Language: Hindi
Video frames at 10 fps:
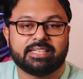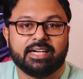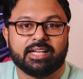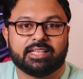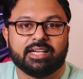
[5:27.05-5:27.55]

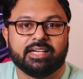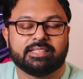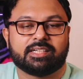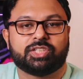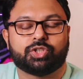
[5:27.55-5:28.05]
स्टैंड आता है
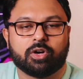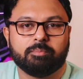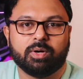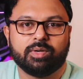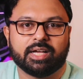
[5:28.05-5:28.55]
इसका शॉक
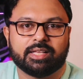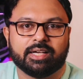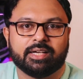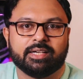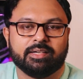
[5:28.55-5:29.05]
माउंट आता
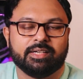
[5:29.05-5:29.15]
है